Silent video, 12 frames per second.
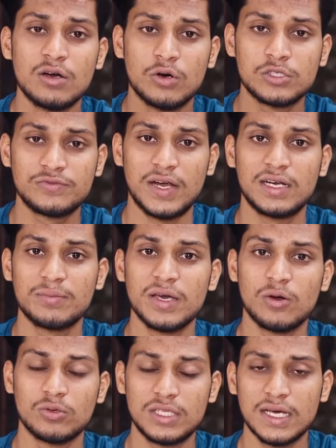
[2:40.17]
उस फैट में
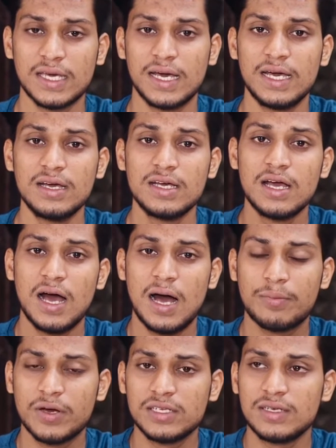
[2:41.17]
होता क्या है
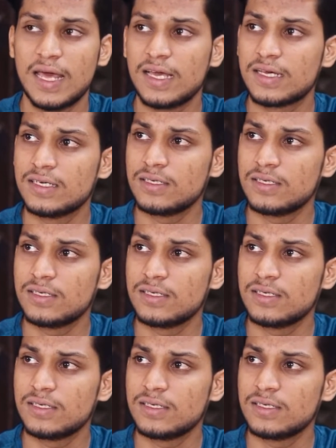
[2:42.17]
आपका लाइक